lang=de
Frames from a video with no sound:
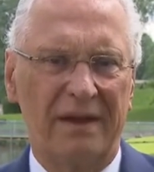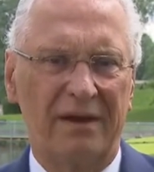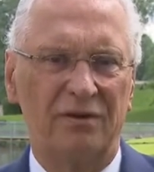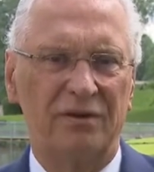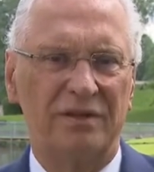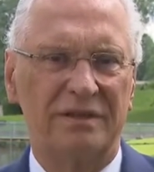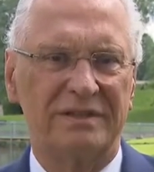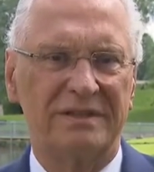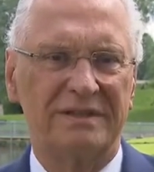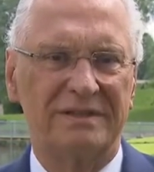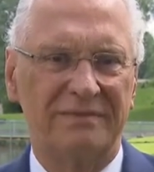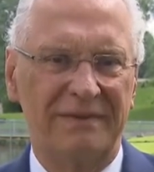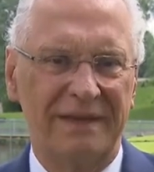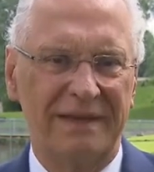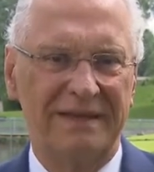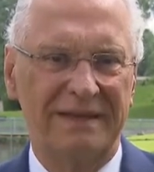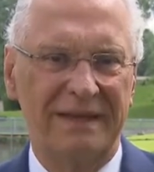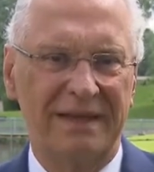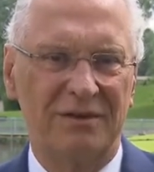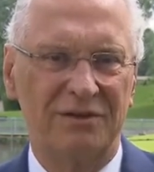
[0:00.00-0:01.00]
Und das ist
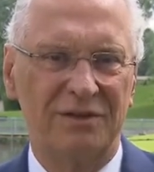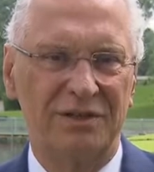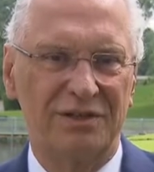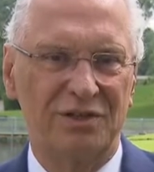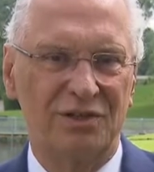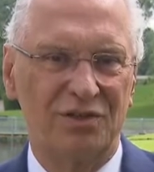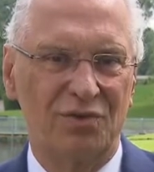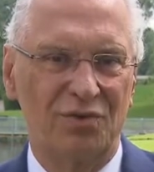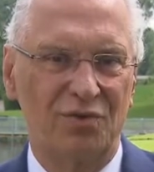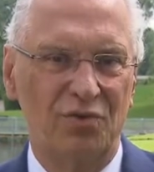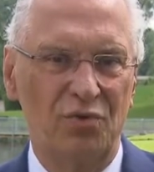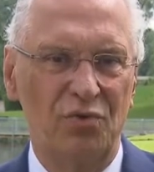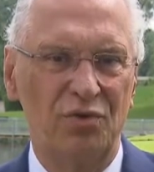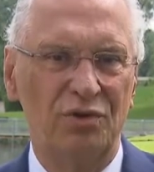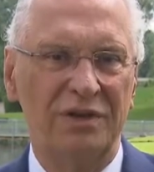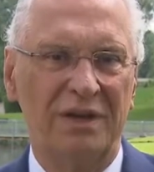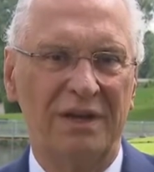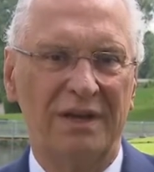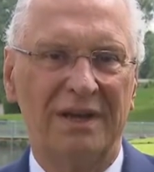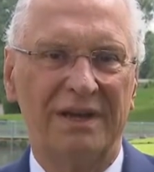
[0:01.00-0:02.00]
wichtig und es ist
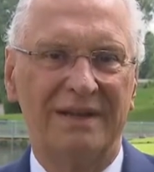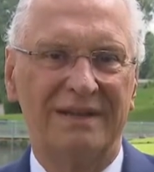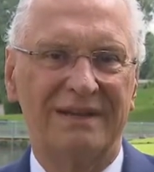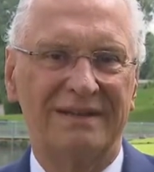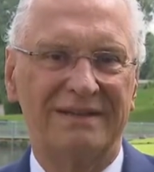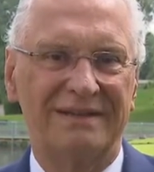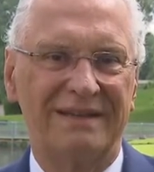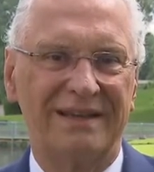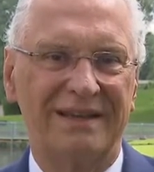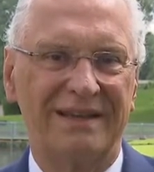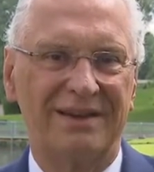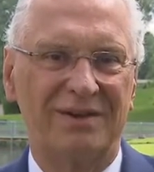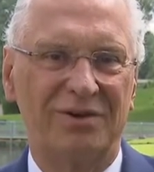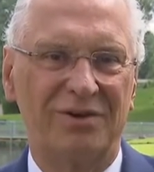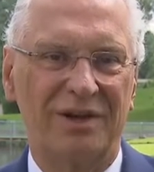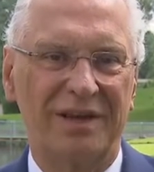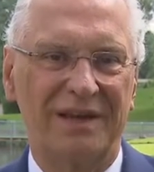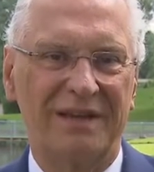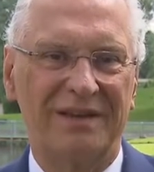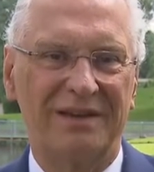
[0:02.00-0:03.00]
gut, dass die
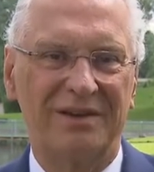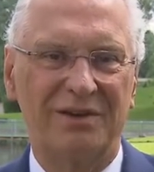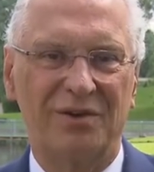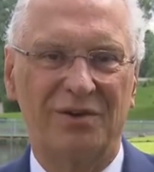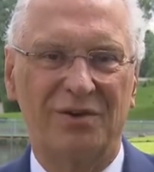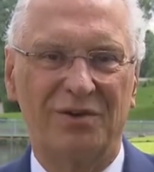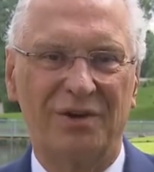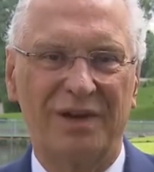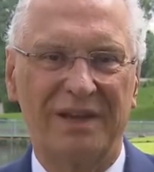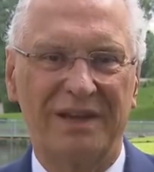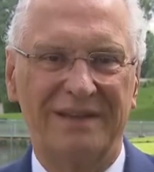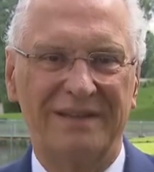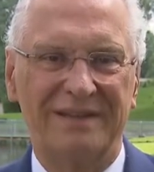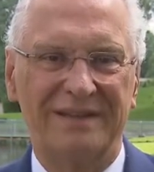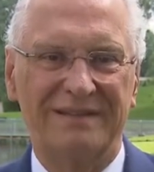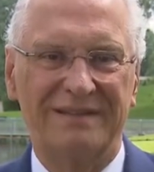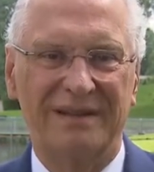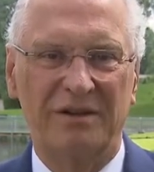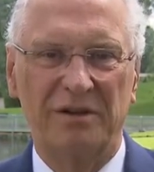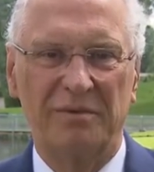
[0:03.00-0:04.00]
Kolleginnen und Kollegen
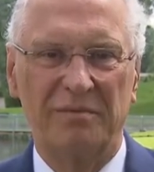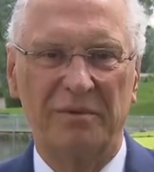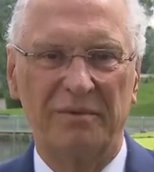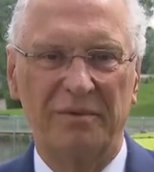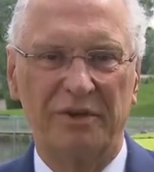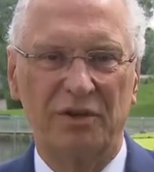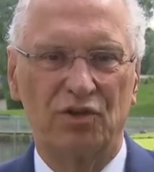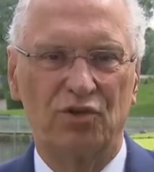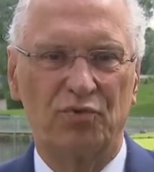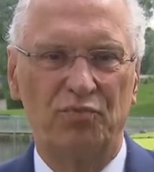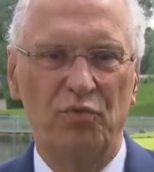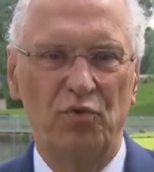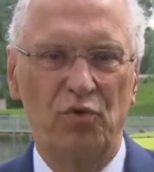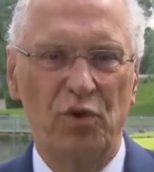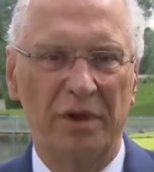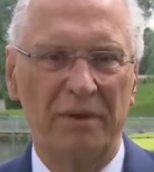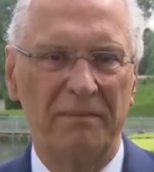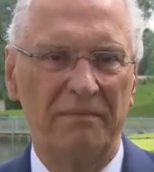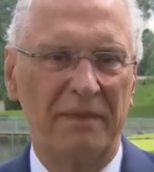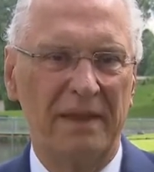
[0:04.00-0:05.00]
das auch immer wieder
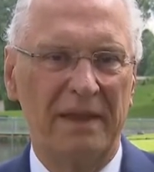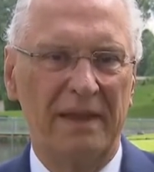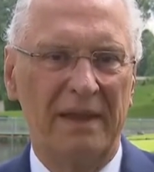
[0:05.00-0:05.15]
spüren.